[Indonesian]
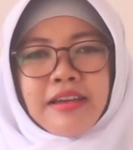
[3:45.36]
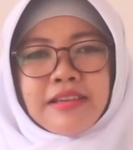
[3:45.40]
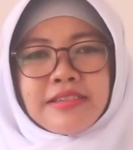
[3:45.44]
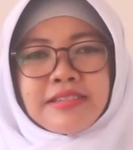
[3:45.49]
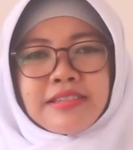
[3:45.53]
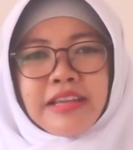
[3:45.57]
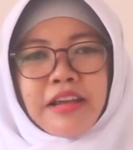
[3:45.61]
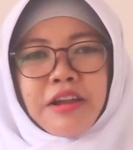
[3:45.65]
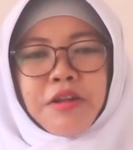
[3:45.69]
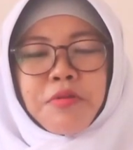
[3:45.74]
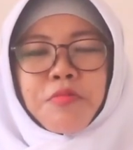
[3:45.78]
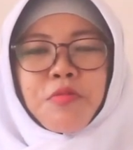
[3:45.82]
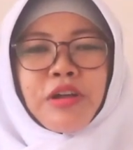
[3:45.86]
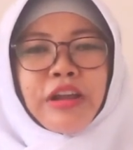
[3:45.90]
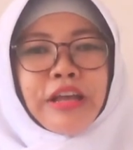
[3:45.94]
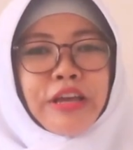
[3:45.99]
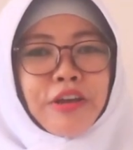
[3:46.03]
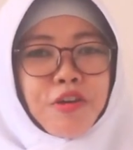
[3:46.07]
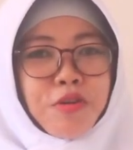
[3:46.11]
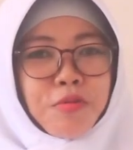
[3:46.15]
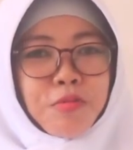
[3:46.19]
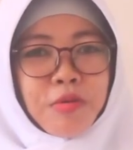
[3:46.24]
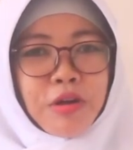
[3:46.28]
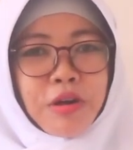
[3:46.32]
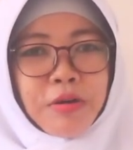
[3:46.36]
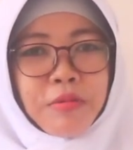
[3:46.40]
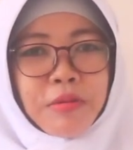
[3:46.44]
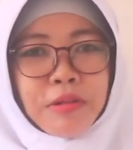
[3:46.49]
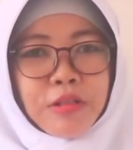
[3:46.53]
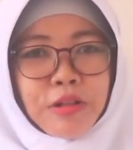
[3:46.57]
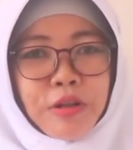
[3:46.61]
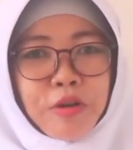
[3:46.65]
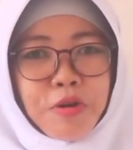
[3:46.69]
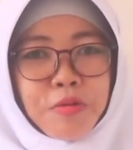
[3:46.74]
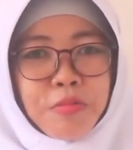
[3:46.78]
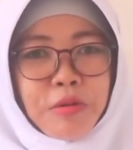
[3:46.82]
Assalamualaikum
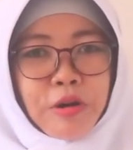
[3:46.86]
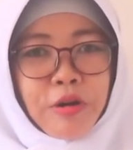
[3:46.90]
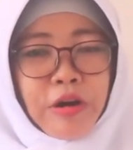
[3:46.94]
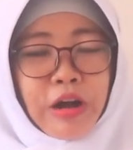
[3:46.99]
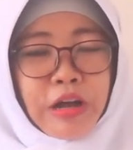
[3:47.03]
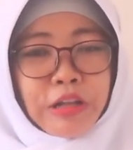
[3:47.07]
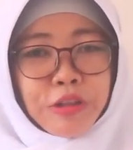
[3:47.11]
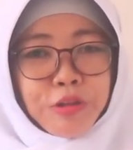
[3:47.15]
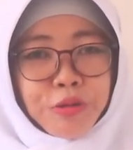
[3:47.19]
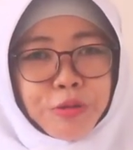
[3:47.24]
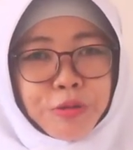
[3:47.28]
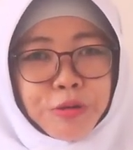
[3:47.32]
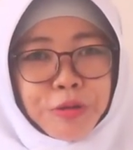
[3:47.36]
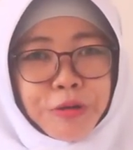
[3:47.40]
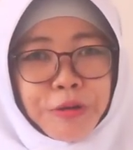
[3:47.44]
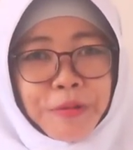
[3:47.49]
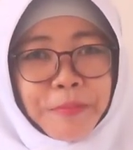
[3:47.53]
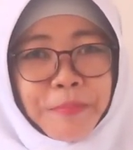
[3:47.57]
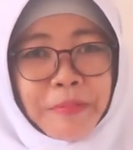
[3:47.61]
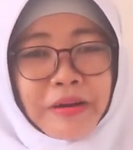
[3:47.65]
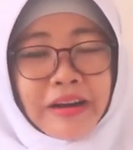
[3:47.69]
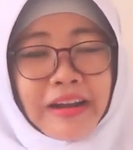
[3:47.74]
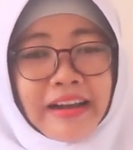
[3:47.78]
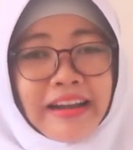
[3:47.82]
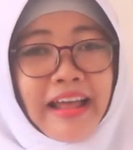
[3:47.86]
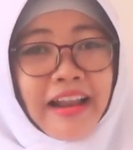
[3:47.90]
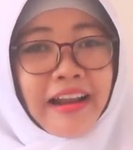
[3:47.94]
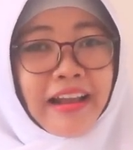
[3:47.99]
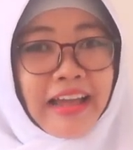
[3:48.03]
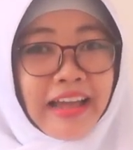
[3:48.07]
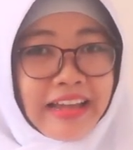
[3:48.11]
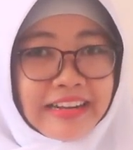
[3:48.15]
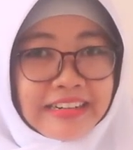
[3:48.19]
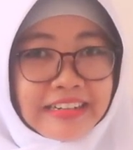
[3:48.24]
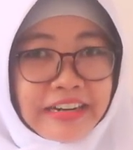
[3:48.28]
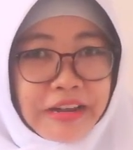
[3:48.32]
warahmatullahi wabarakatuh
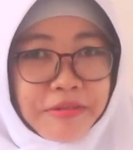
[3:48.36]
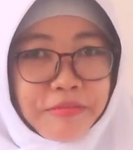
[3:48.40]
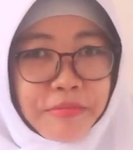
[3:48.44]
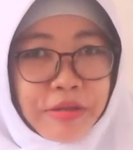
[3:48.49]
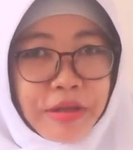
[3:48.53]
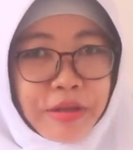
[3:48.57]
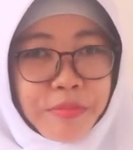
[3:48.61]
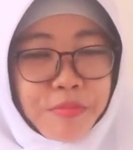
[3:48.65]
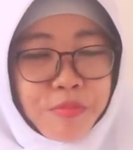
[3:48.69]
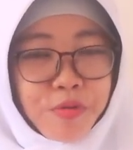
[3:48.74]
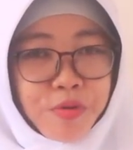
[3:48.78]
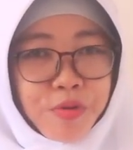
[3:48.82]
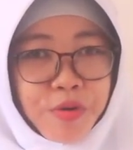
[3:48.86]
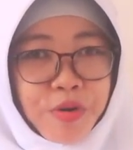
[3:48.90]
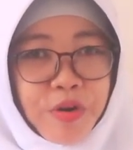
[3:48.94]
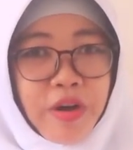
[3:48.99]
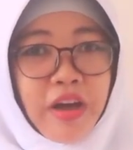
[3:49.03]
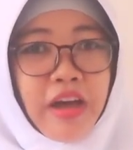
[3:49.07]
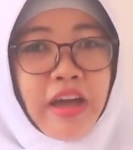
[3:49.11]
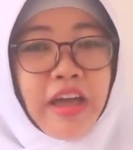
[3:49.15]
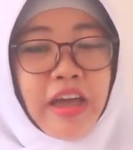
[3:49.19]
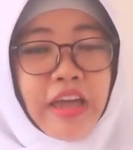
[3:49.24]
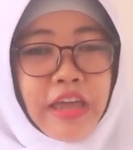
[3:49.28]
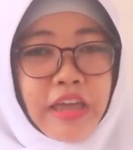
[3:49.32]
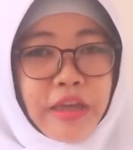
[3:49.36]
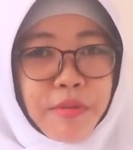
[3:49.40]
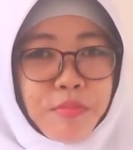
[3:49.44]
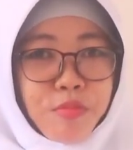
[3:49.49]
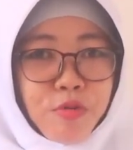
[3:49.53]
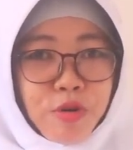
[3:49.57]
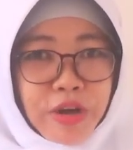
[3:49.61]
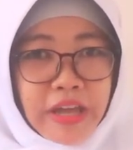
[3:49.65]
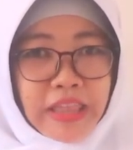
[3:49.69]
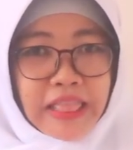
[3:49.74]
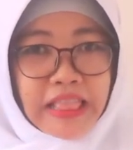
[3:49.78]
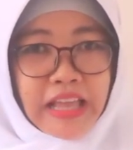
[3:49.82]
Perkenalkan nama Ibu
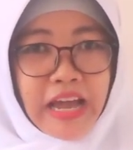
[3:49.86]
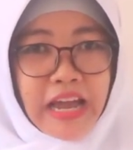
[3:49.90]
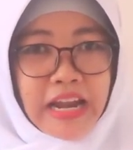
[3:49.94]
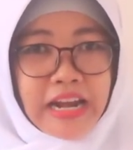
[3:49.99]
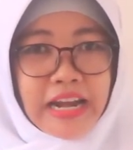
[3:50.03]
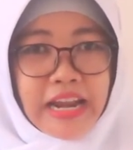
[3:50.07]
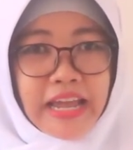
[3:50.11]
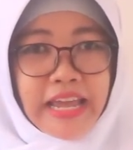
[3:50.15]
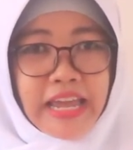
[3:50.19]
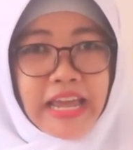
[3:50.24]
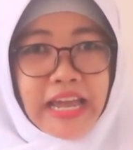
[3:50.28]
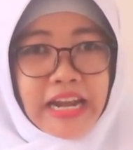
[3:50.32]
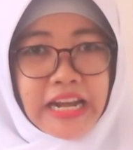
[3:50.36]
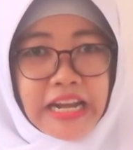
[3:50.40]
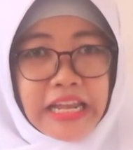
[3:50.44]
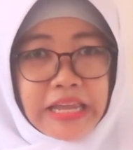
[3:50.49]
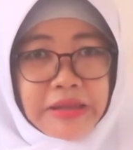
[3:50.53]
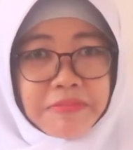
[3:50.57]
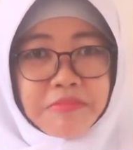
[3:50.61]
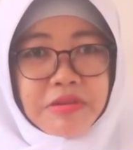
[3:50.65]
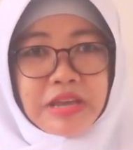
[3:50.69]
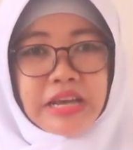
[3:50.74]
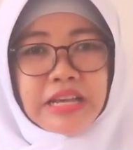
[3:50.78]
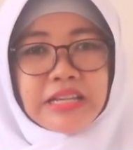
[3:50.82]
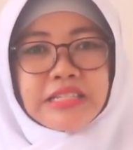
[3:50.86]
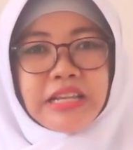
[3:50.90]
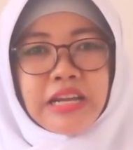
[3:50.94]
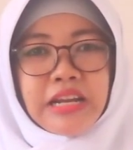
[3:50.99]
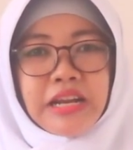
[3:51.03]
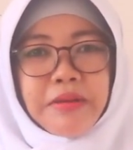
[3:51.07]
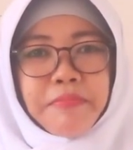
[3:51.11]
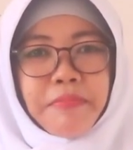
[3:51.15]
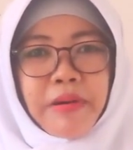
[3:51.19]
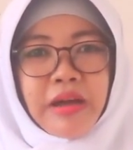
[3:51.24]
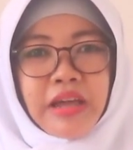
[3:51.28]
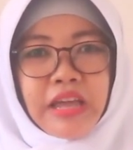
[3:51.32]
Ibu Ita Handayani
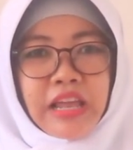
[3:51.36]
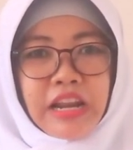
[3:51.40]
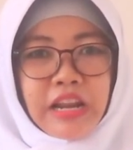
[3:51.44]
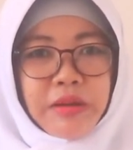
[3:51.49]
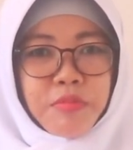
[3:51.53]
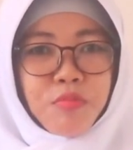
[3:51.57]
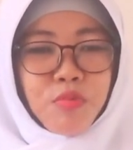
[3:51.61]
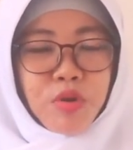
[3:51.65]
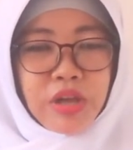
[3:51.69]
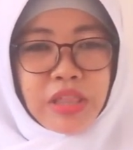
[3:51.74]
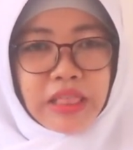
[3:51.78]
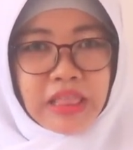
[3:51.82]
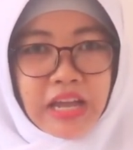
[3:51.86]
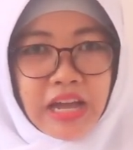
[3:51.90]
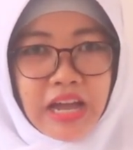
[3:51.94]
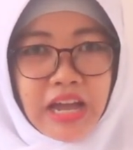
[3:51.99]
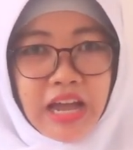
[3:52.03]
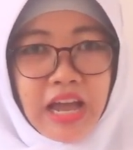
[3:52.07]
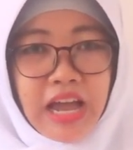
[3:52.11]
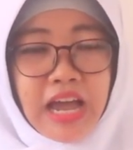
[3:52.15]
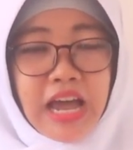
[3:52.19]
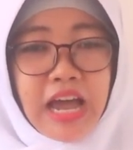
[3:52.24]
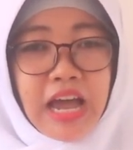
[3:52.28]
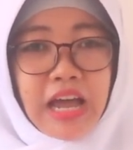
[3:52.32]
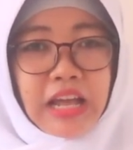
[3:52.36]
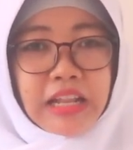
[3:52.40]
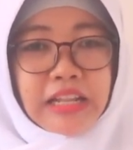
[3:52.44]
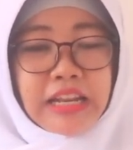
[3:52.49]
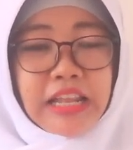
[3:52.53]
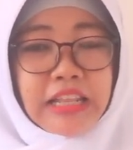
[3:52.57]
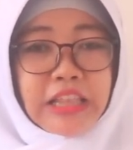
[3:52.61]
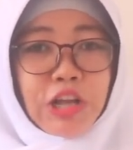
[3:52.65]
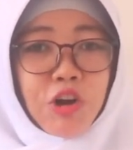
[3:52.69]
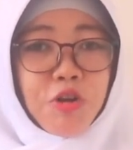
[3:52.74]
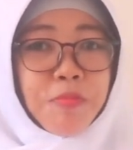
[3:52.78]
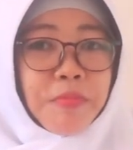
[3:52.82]
Biasa dipanggil Ibu Ita
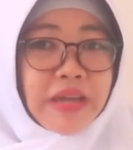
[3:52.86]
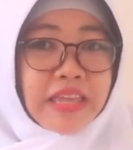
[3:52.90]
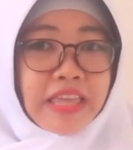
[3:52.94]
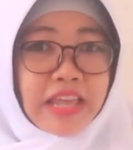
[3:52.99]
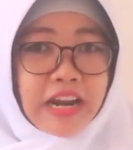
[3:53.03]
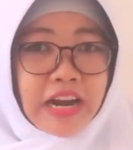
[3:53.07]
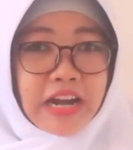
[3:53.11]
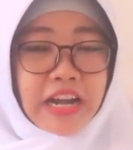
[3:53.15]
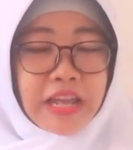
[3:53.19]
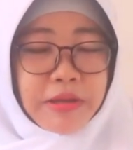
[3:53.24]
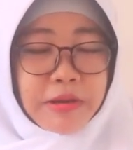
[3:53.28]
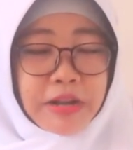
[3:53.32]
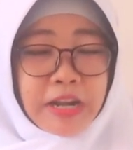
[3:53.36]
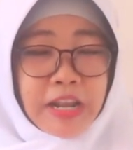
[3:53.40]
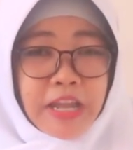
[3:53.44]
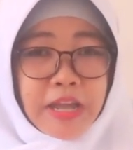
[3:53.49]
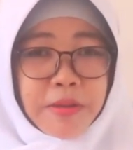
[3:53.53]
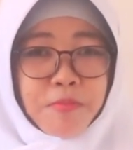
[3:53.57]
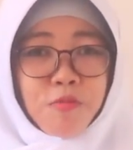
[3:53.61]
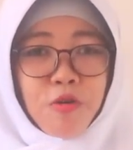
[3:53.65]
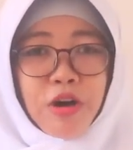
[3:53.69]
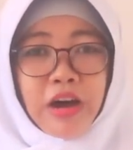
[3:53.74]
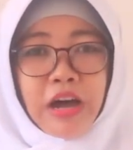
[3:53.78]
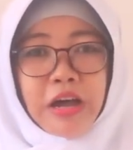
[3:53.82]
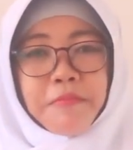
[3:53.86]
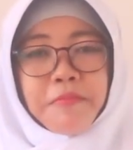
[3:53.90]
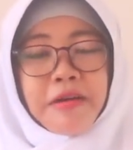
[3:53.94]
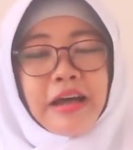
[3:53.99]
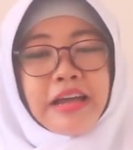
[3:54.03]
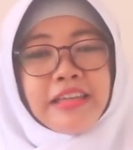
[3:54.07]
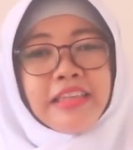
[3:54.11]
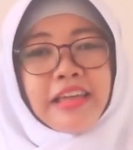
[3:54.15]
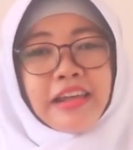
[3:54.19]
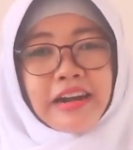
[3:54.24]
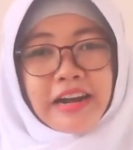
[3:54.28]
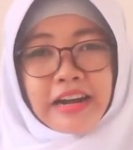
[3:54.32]
Di tahun pelajaran ini Ibu akan
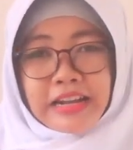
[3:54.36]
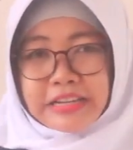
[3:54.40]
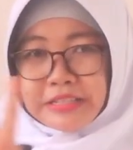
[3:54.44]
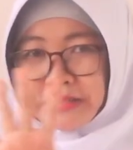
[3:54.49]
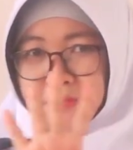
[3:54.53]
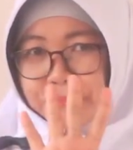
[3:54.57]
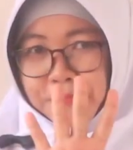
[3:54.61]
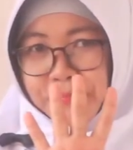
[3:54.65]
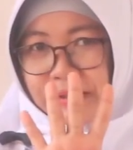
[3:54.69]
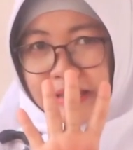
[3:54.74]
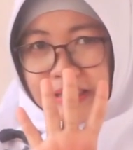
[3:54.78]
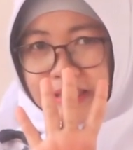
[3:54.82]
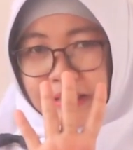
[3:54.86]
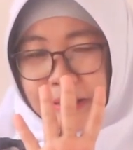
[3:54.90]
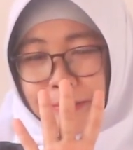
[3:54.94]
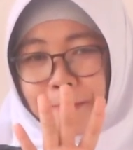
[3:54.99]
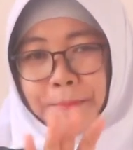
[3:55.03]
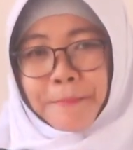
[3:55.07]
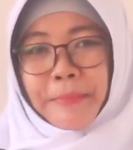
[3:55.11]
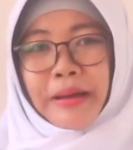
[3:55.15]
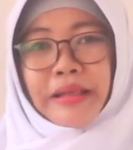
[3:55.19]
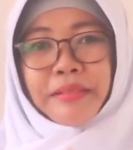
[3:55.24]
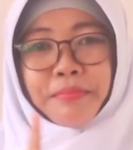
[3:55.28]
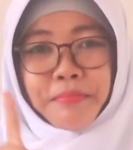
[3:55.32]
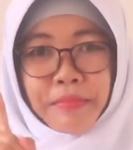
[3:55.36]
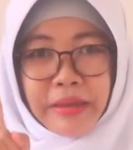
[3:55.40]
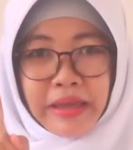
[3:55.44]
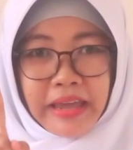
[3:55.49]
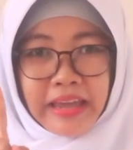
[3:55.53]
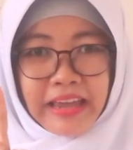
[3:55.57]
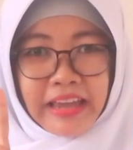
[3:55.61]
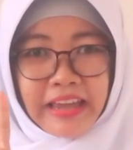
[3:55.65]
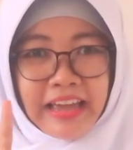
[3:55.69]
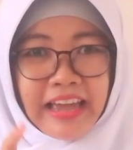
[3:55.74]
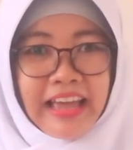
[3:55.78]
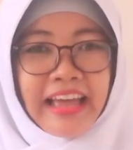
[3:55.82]
mengajar kelas 4, 4B
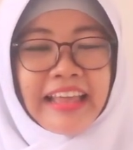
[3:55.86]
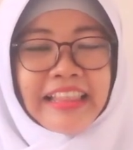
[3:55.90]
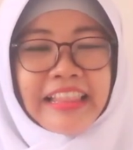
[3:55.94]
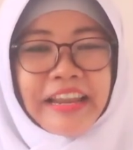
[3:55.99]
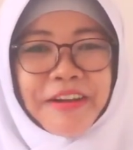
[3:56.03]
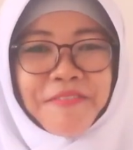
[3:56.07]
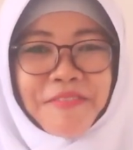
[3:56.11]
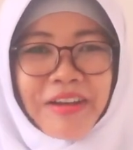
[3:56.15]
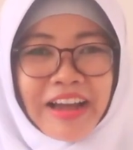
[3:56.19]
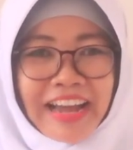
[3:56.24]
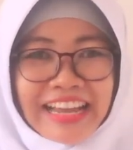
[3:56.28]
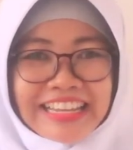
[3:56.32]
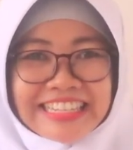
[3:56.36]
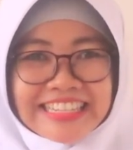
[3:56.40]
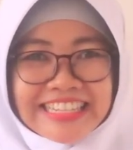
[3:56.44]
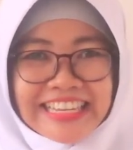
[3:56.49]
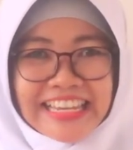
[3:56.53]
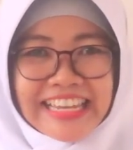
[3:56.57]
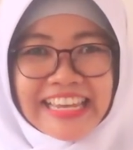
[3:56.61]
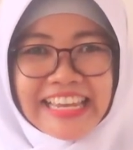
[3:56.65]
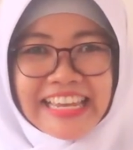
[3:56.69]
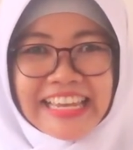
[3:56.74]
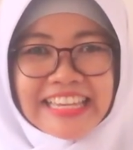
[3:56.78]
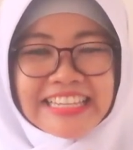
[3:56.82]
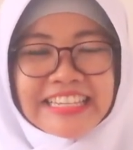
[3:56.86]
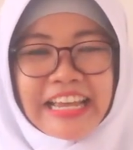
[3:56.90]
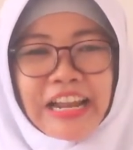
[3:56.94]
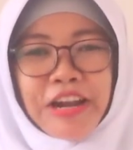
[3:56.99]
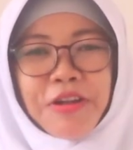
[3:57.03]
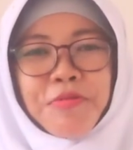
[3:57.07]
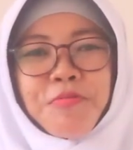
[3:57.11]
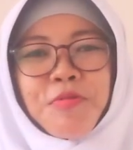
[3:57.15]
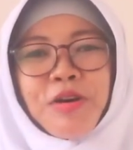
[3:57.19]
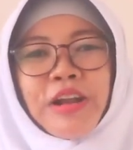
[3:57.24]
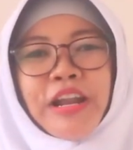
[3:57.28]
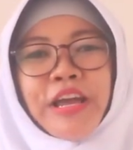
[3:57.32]
Terima kasih
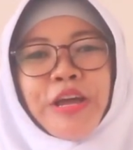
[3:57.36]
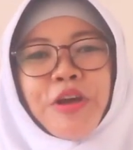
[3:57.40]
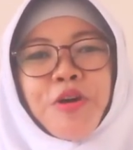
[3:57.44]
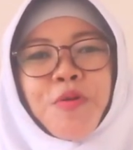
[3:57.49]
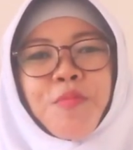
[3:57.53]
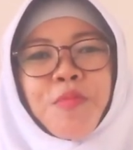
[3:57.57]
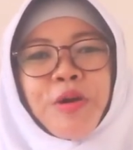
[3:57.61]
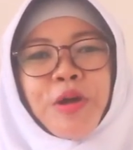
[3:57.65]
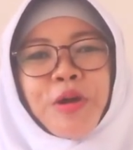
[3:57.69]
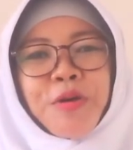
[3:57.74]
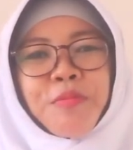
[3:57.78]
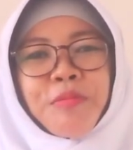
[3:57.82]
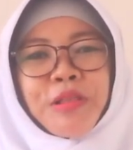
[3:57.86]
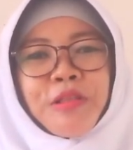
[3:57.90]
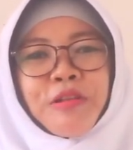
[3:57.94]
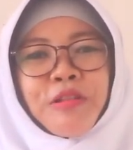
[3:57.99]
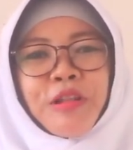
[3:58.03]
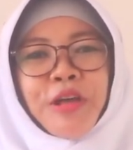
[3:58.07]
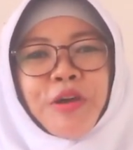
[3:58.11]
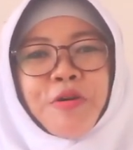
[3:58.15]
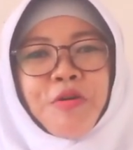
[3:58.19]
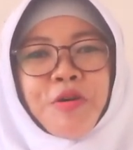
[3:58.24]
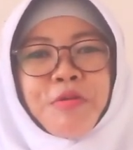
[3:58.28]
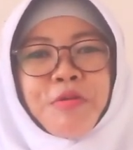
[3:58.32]
Assalamualaikum warahmatullahi